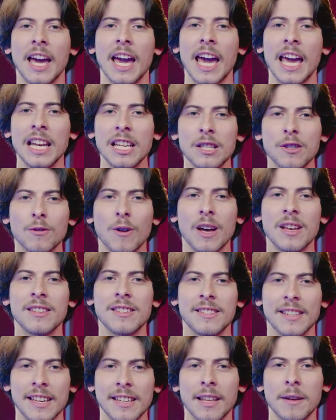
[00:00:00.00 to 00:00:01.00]
ele só
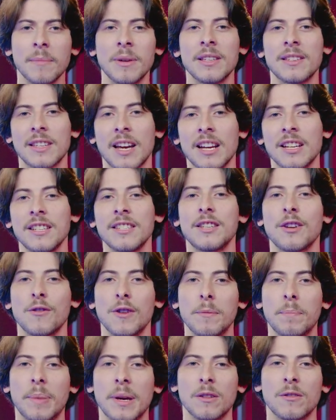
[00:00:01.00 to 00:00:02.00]
aceita a mensagem se o
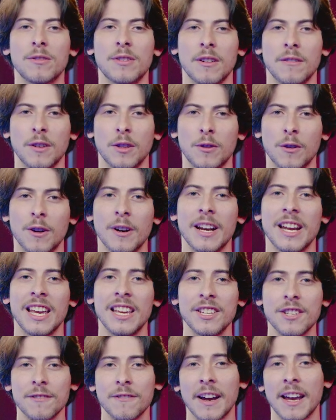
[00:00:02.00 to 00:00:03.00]
IP do servidor
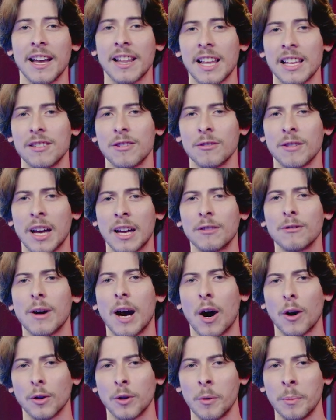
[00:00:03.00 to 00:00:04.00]
estiver relacionado
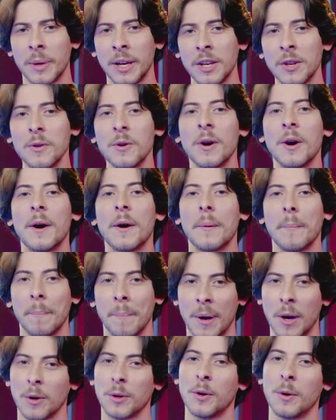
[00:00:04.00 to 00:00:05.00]
ao domínio
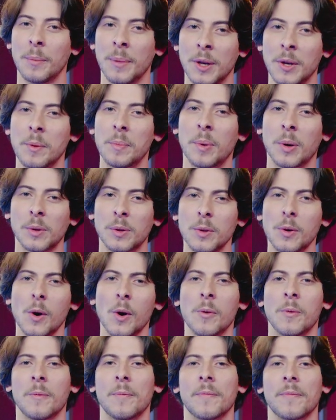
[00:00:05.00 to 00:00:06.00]

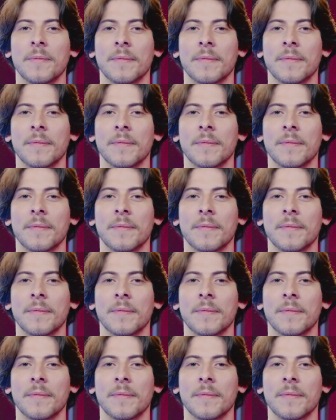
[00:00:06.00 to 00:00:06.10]
meudomínio.com.